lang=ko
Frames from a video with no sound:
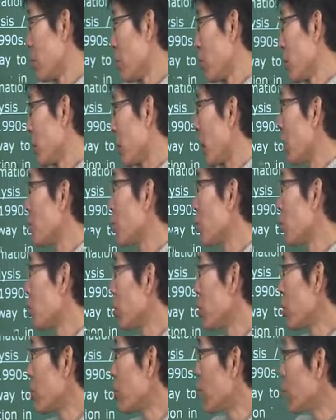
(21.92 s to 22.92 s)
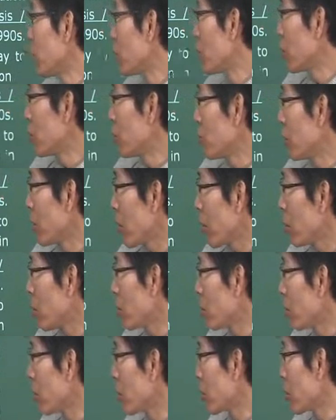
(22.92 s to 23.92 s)
뭐 다른 부분에서 문법이
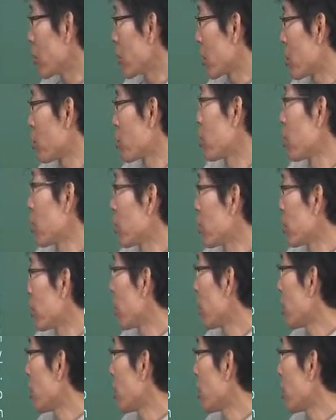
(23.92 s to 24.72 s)
나온다면 어떻게 나올 수 있는가